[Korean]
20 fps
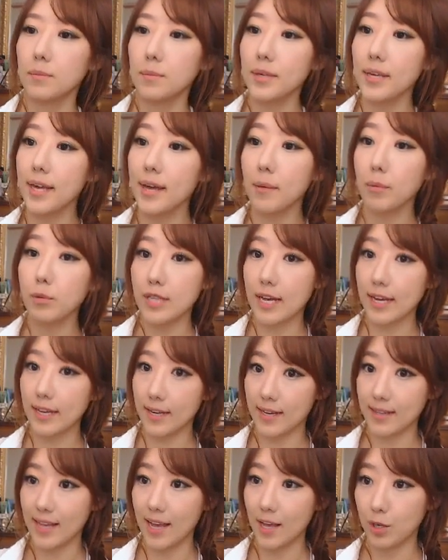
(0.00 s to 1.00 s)
피해
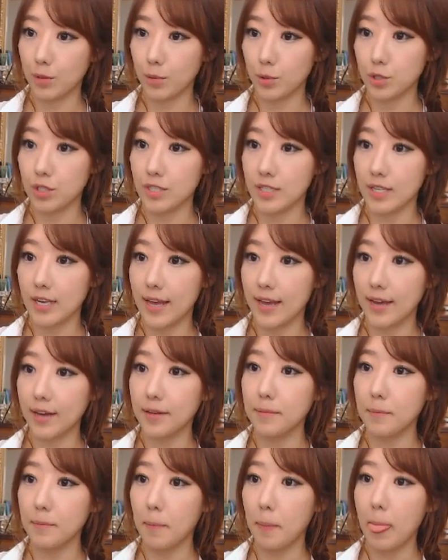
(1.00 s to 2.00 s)
보상이란 단어 뭐
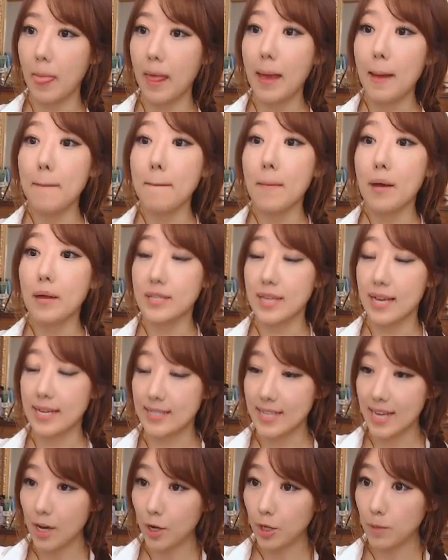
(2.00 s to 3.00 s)
쓰실래요? 자,
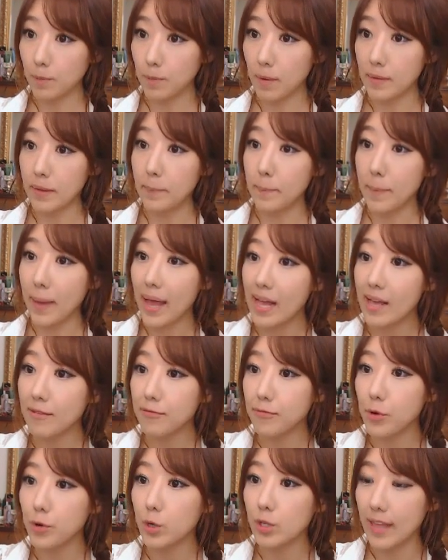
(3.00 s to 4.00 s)
짱어덮밥님 pay
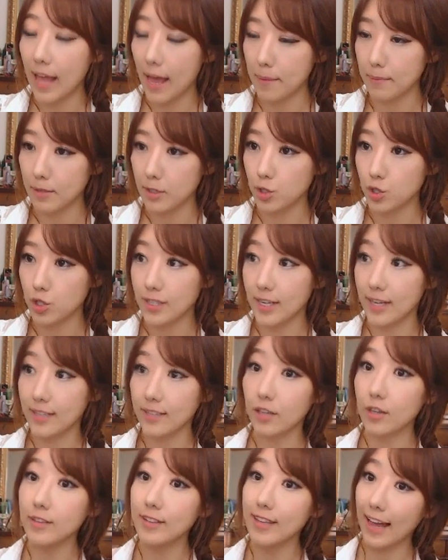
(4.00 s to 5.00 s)
for
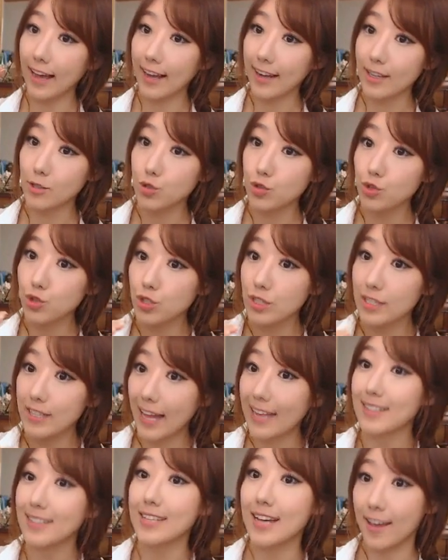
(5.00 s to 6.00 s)
damage라는 건 약간 수준이
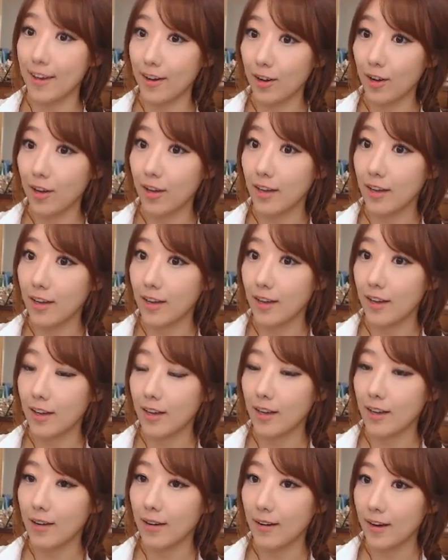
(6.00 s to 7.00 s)
낮아요.
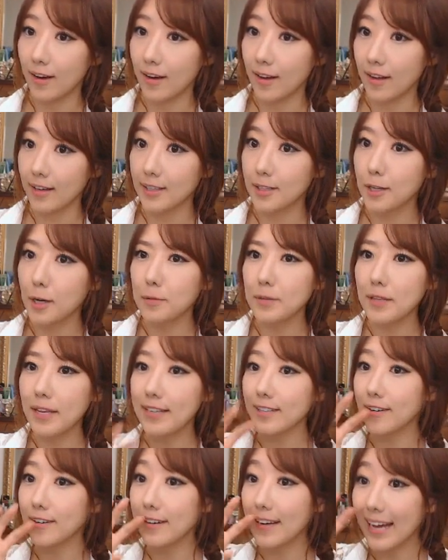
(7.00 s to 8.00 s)
그거보다
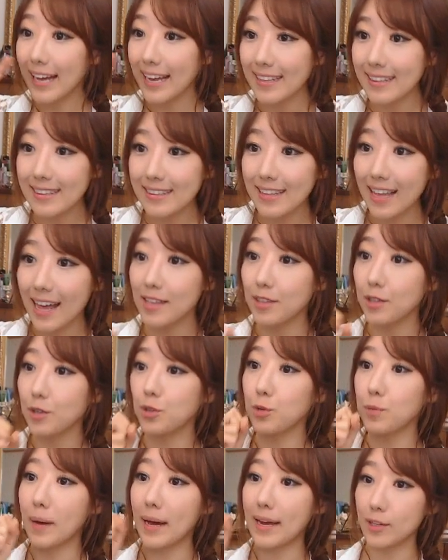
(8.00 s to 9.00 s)
그걸 한
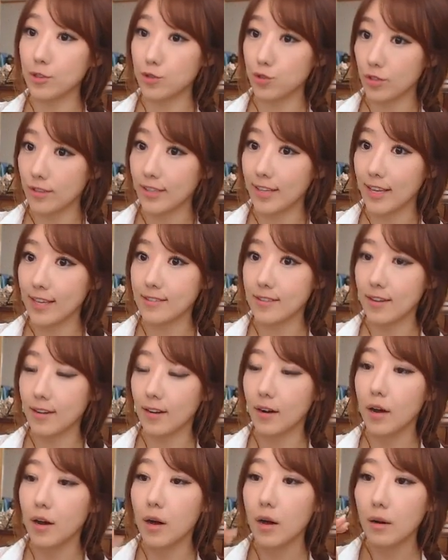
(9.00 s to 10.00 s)
단어로 말할 수 있는 게 있어요.
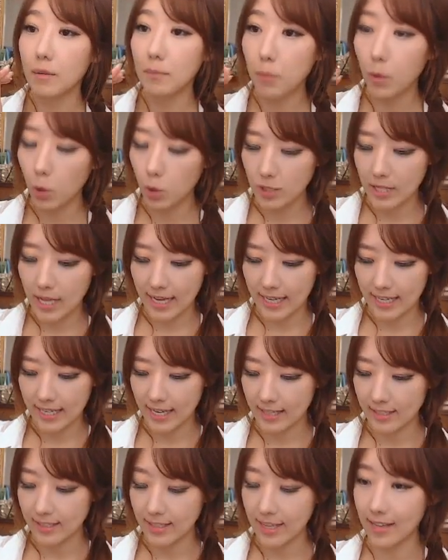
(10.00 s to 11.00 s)

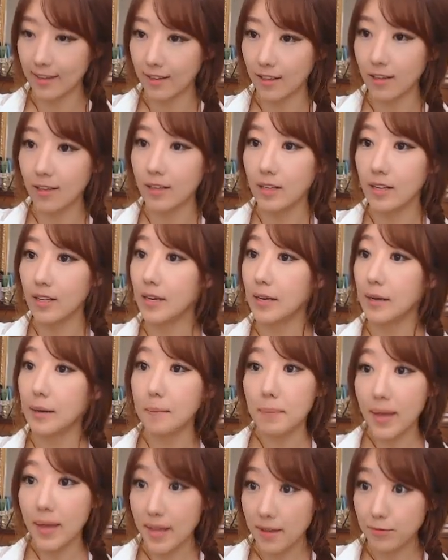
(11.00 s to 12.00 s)
보상이라는 단어,
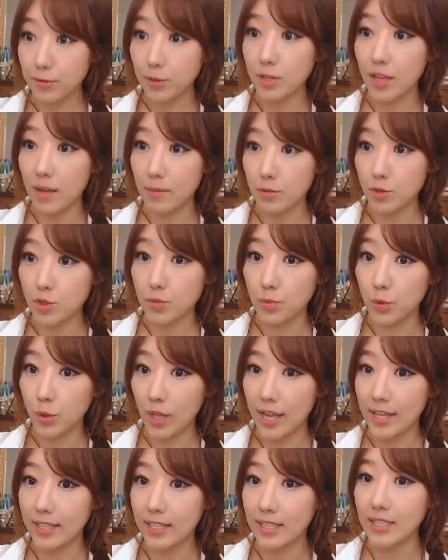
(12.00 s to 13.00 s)
pay for
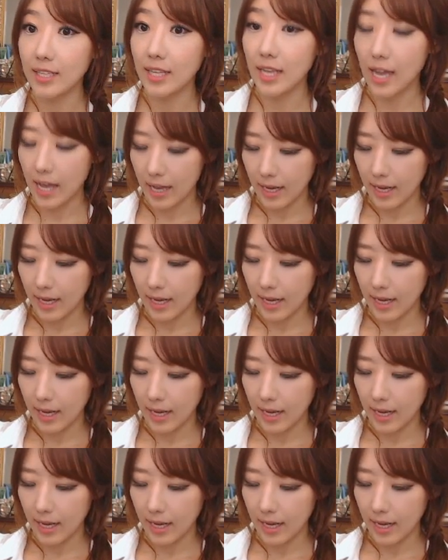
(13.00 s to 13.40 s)
damage보다는